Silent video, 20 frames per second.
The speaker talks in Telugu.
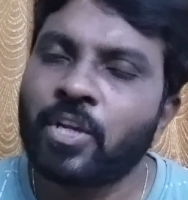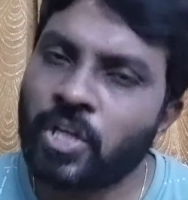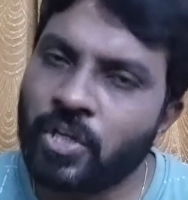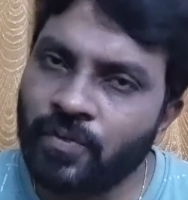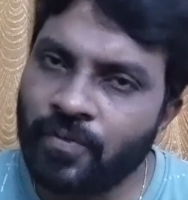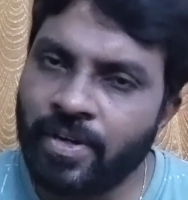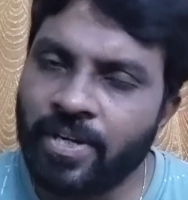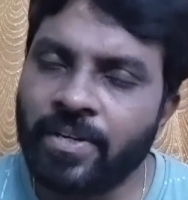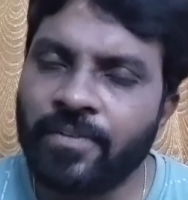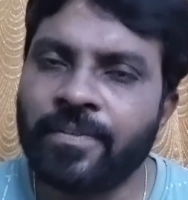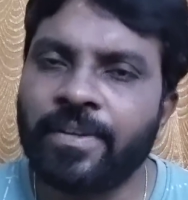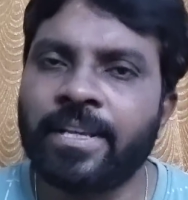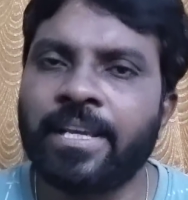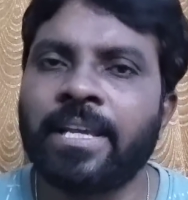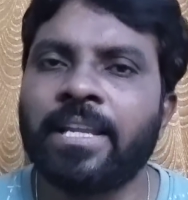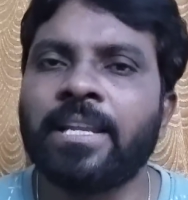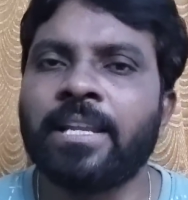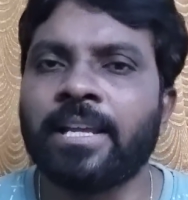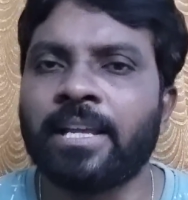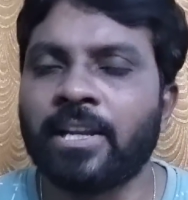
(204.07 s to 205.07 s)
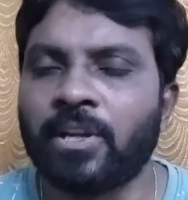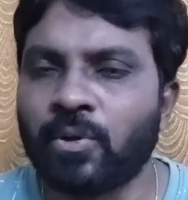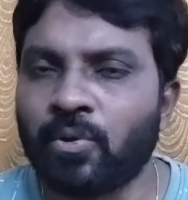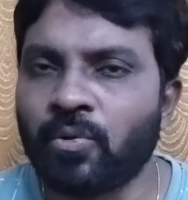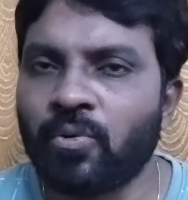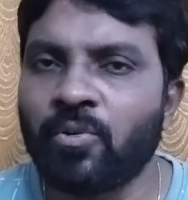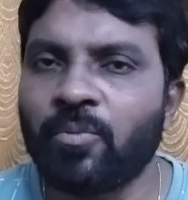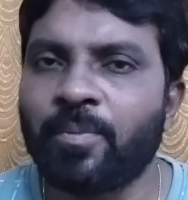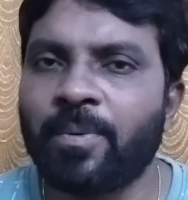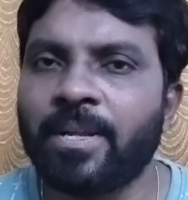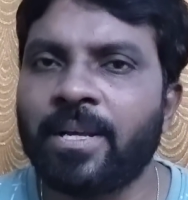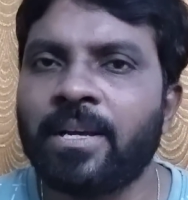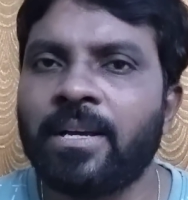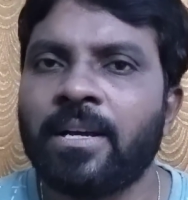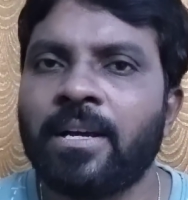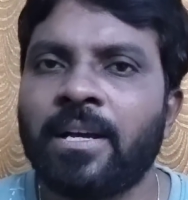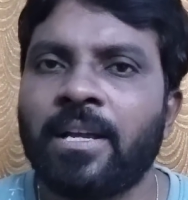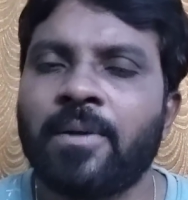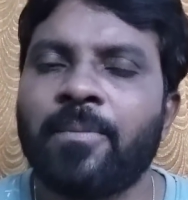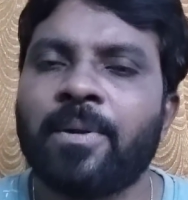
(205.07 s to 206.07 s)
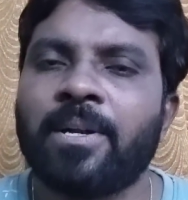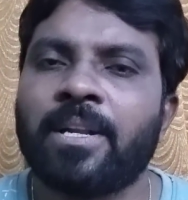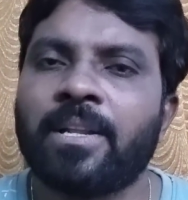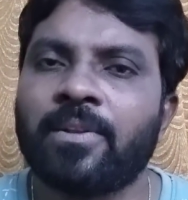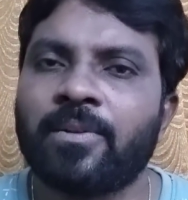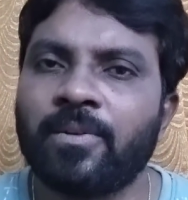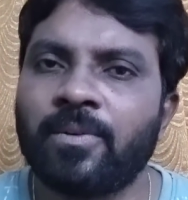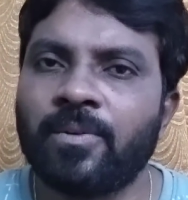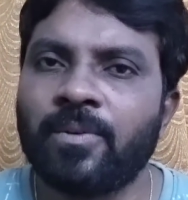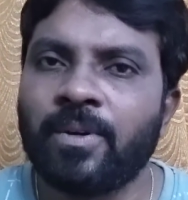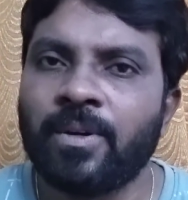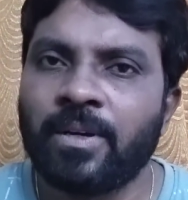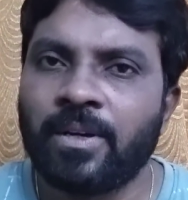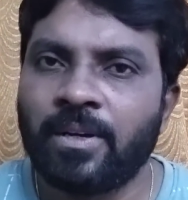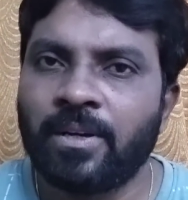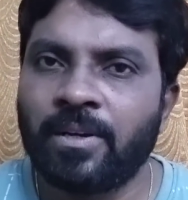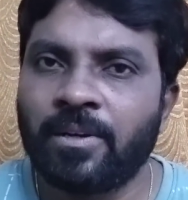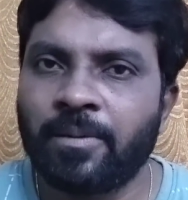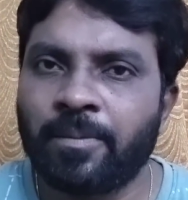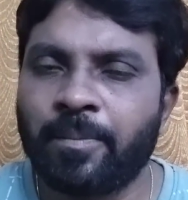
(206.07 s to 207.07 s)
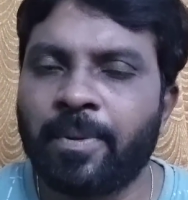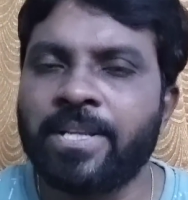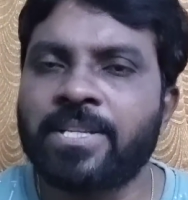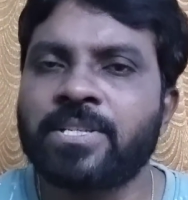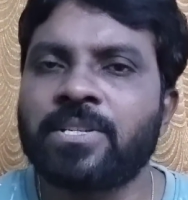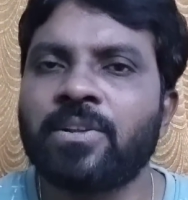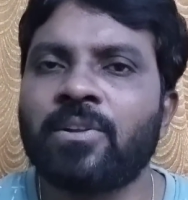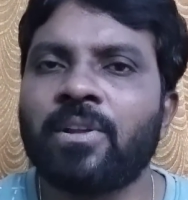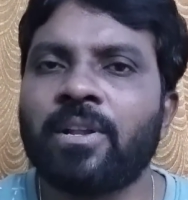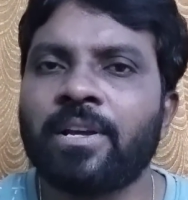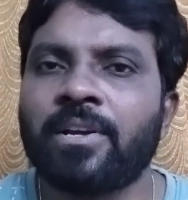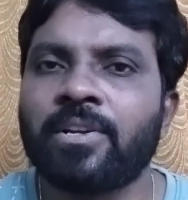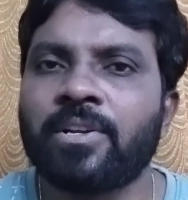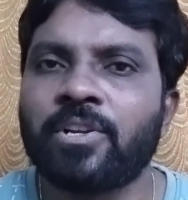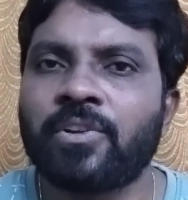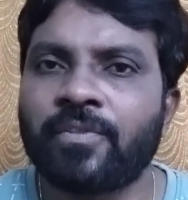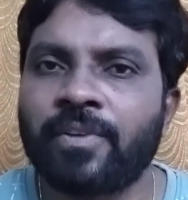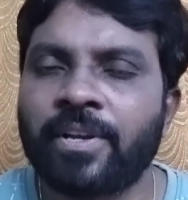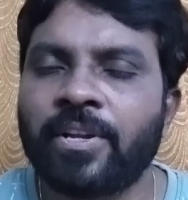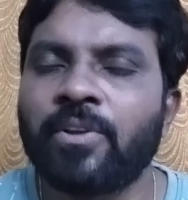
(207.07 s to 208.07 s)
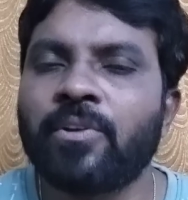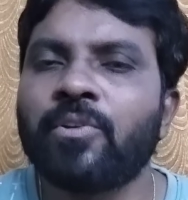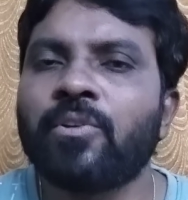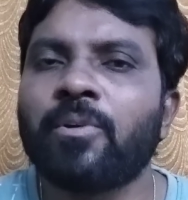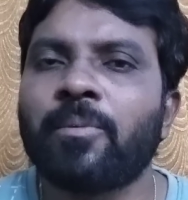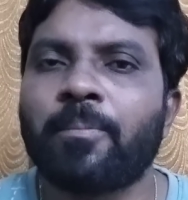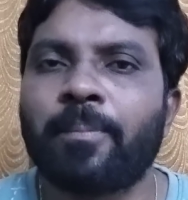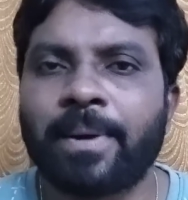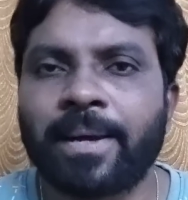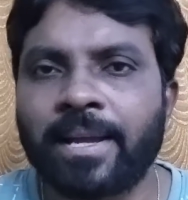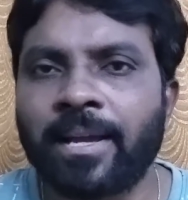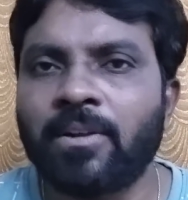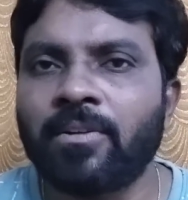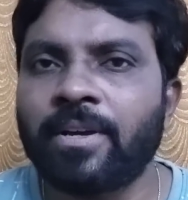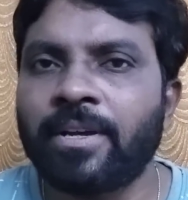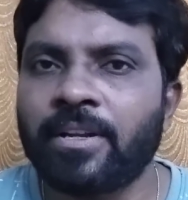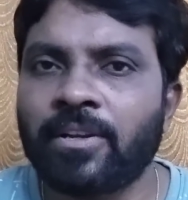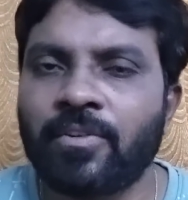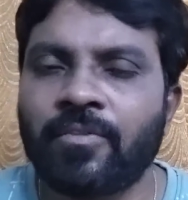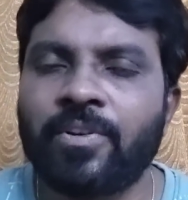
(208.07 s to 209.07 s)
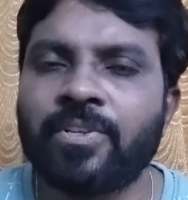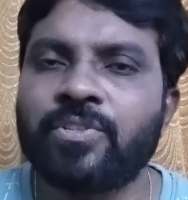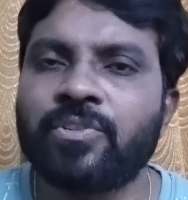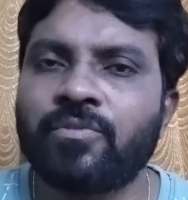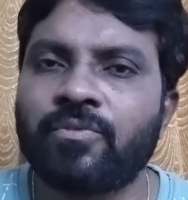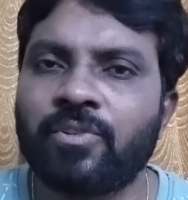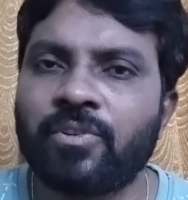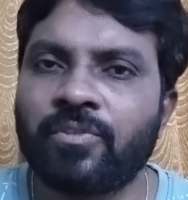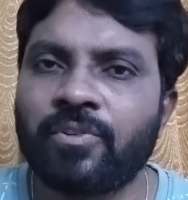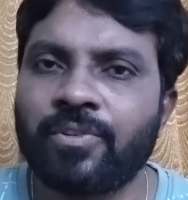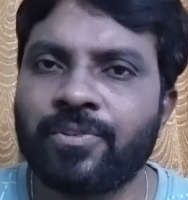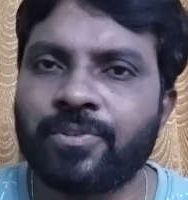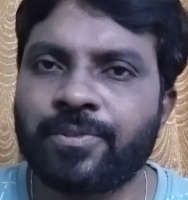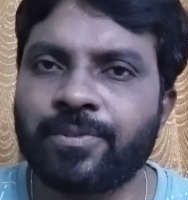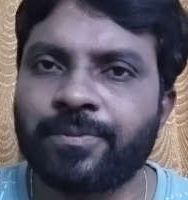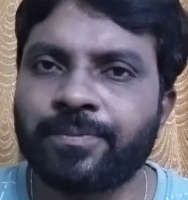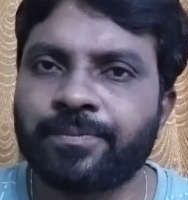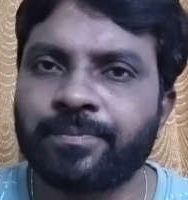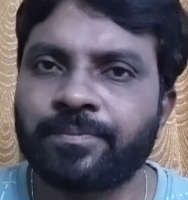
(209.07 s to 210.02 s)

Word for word: ఇటువంటివి ఏని ఎన్నో ప్ర ఏమంటారు ప్రశ్నలు లేకుంటే ఇటువంటి ఎన్నో భయాలు ఆయనకు వచ్చి ఉండవచ్చు